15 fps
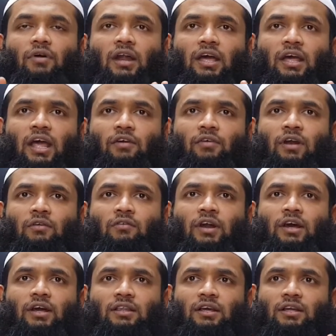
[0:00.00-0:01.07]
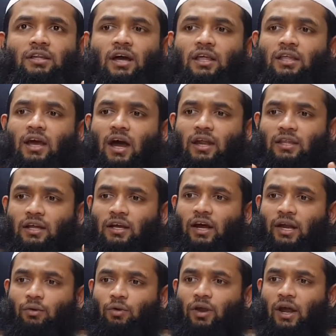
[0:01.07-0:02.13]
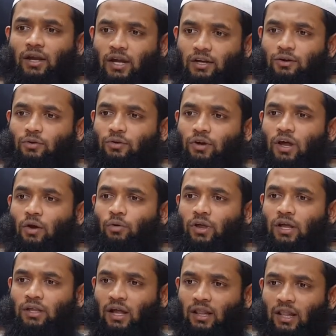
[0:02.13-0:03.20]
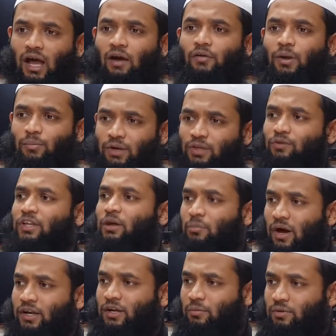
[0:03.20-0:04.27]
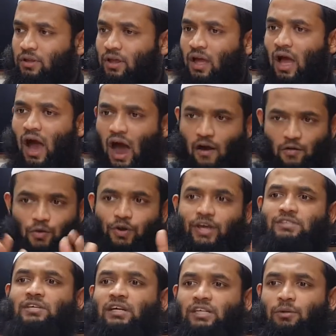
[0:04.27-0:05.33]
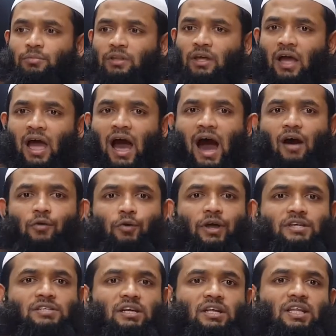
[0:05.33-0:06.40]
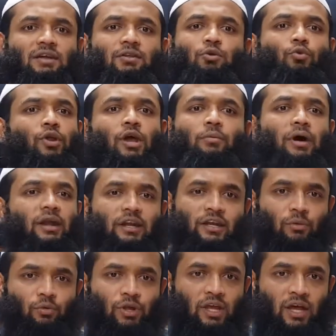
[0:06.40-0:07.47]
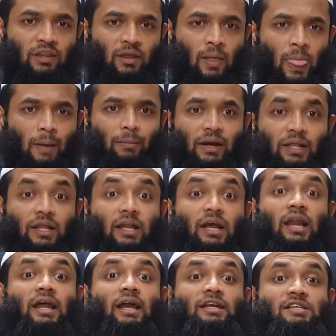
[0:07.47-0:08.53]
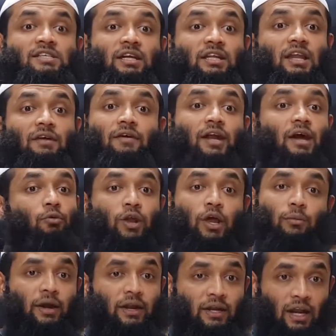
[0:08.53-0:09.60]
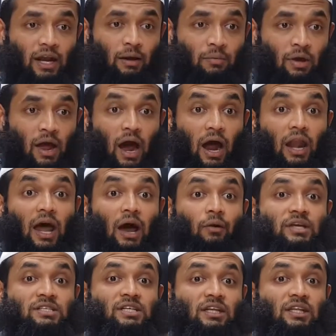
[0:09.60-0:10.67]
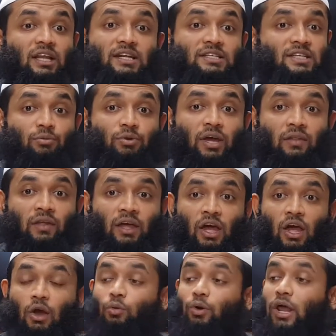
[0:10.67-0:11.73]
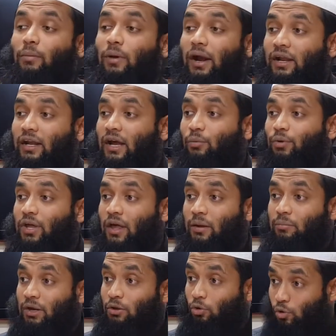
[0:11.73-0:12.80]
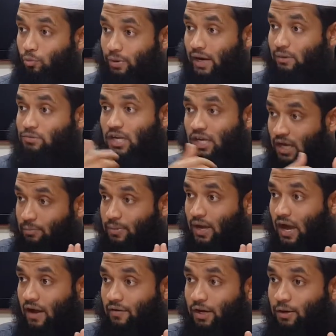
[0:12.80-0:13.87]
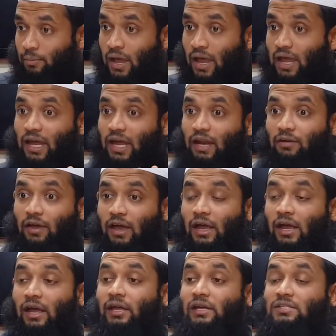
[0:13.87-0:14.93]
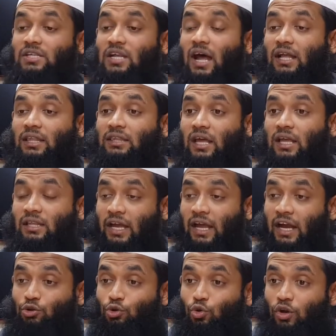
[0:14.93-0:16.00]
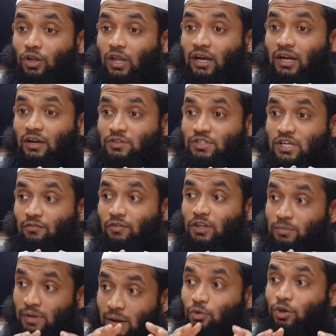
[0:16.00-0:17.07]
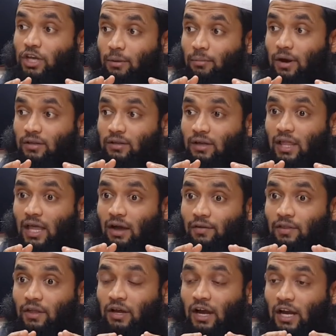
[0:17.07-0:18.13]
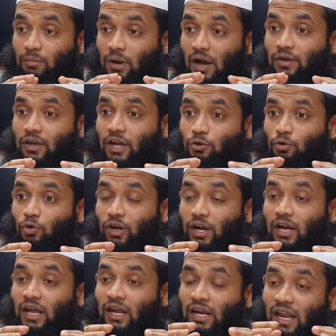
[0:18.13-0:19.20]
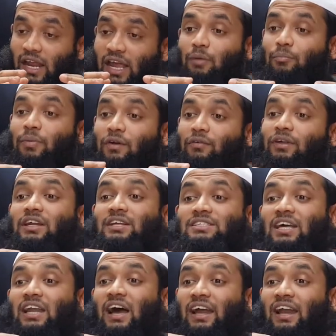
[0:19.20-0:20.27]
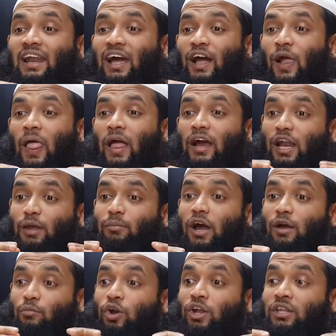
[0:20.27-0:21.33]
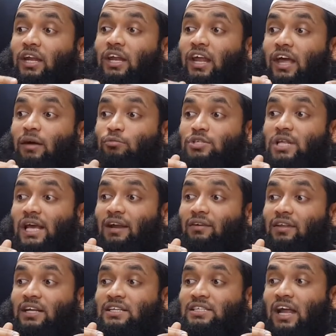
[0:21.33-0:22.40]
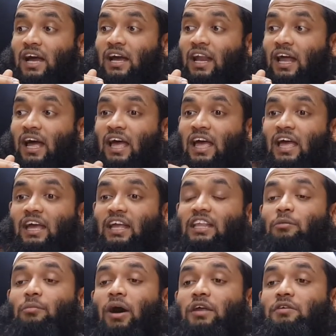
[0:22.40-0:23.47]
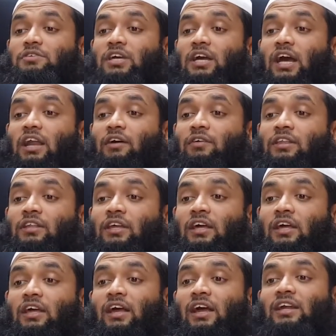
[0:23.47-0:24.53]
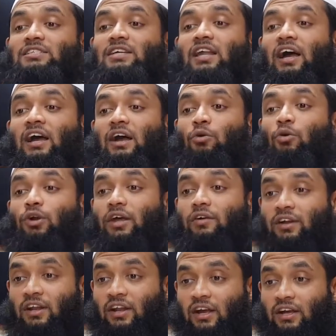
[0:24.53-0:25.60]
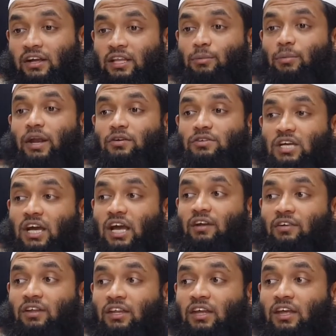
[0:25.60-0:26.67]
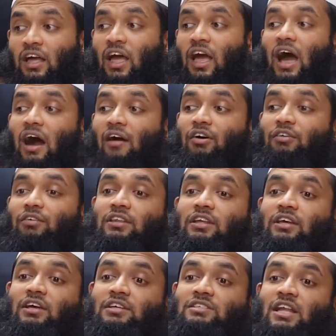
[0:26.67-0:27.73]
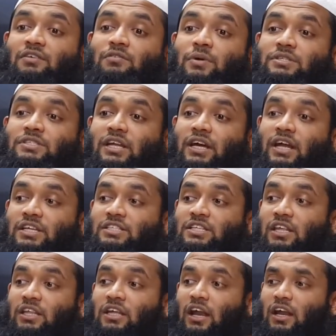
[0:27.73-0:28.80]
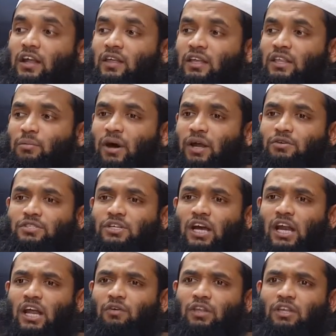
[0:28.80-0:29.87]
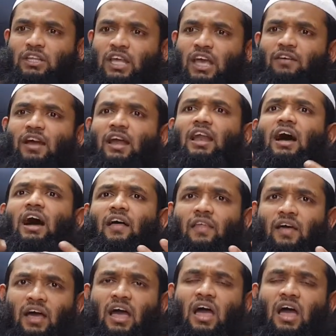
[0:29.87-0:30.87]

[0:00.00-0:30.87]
வல்ல இறைவன் வணக்கத்துக்கு தகுதியான அந்த கடவுள் நான் ஏற்றுக்கொண்டிருக்கக்கூடிய அந்த அல்லாவிடமிருந்து வந்த மார்க்கம் இது அவனுடைய சட்டம் இது அவனுடைய சட்டத்தில் வந்து குறைபாடு இருக்க முடியாது மனிதர்கள் ஏற்ற சட்டத்தில் வேண்டாம் குறைபாடு இருக்கலாம் அல்லாவுடைய சட்டத்தில் என்ன செய்ய முடியாது குறைபாடு இருக்க முடியாது என்பதை ஒரு உண்மையான முஸ்லீம் நம்பியாக வேண்டும் எனவே இஸ்லாத்தை இந்த ஏற்றுக்கொள்ளுதல் என்ற விஷயம் வந்து மிக முக்கியமான அதாவது களிமாவை ஏற்றுக்கொண்ட இன்னைக்கு நிறைய பேர் வந்து என்ன செய்யறாங்கல்ல களிமாவை மொழிந்த நிறைய முஸ்லீம்கள் வந்து என்ன செய்யறாங்கல்ல இந்த மாதிரி விஷயங்கள்ல வந்து என்ன செய்யறாங்க கோட்டை விட்டுறாங்க இந்த மாதிரி விஷயங்கள்ல வந்து அவங்க வந்து சில விமர்சனங்களை செய்து அல்லது இந்த மாதிரி விஷயங்களை வந்து தேவையில்லாத